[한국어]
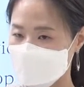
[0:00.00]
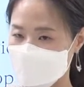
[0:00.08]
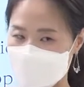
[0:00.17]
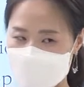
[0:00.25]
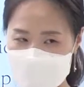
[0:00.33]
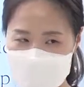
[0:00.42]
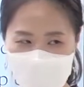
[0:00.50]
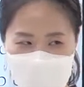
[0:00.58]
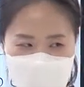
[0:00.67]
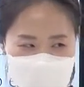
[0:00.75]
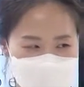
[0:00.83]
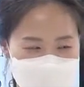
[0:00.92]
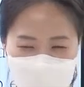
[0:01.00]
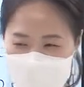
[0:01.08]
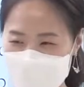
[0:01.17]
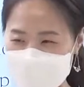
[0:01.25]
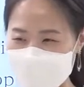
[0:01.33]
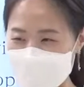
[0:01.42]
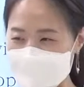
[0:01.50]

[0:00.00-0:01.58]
다시 해석하지 마시고